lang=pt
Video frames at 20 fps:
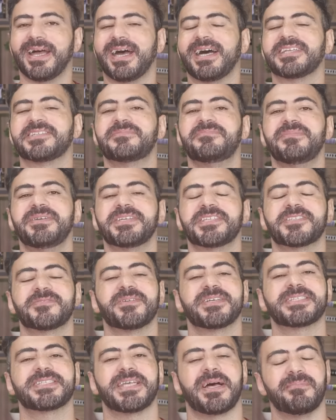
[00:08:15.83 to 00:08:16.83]
as
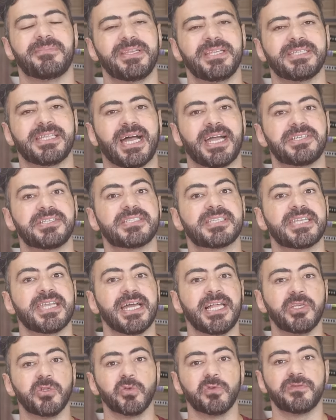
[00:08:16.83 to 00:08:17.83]
mesmas habilidades
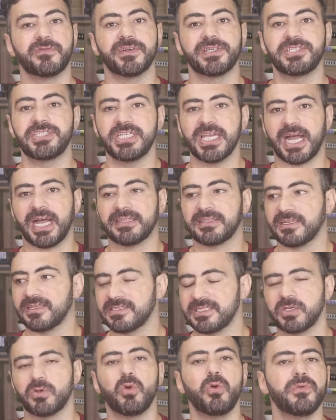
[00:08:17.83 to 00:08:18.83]
que a luva de
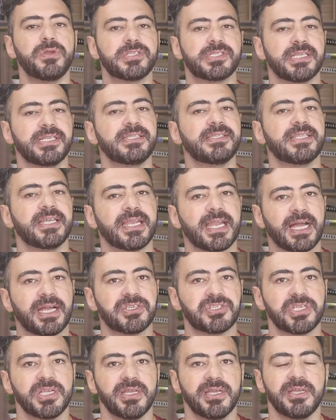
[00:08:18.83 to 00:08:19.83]
Atlas e com isso ele
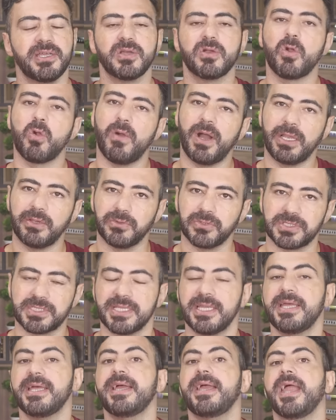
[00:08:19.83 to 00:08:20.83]
interage com a
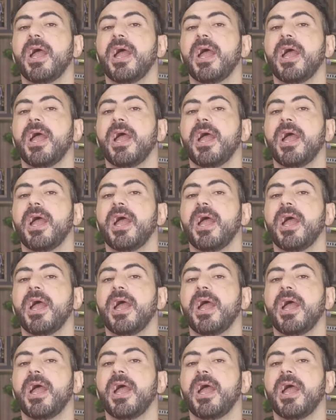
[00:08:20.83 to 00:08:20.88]
luz.